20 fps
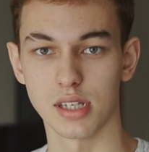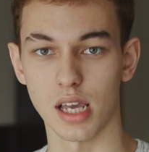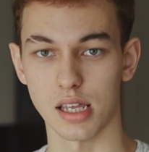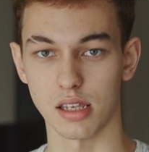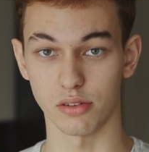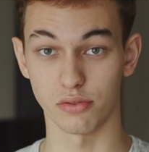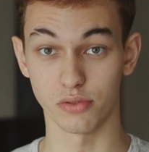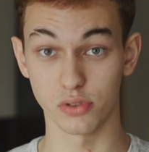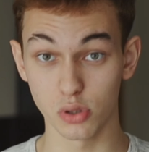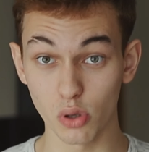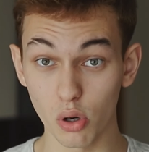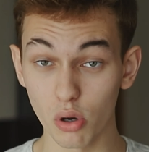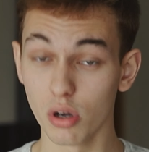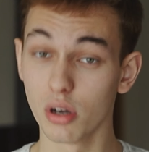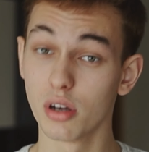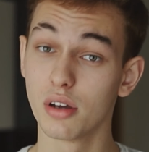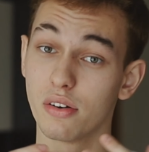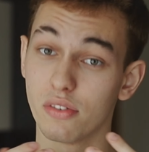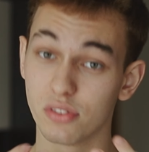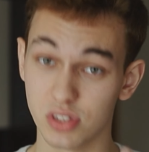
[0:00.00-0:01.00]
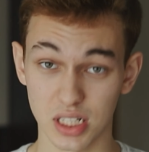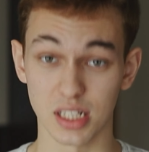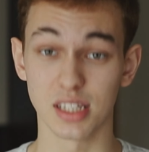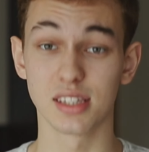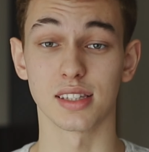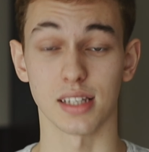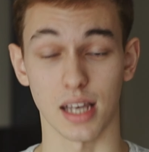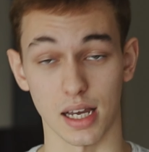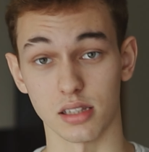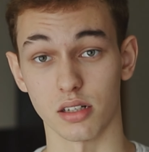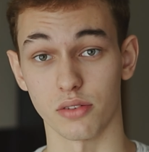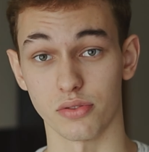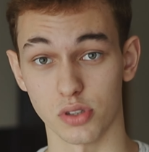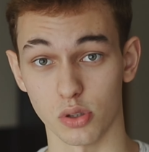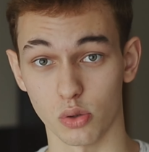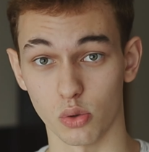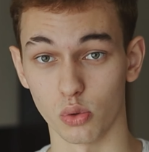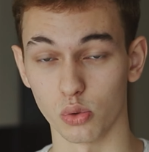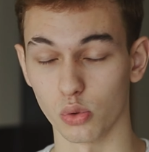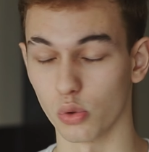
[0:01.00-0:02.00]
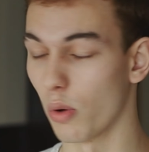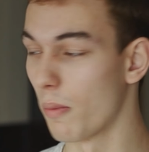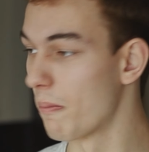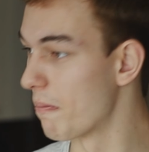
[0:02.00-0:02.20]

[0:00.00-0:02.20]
тянет все в 30 кадров в секунду,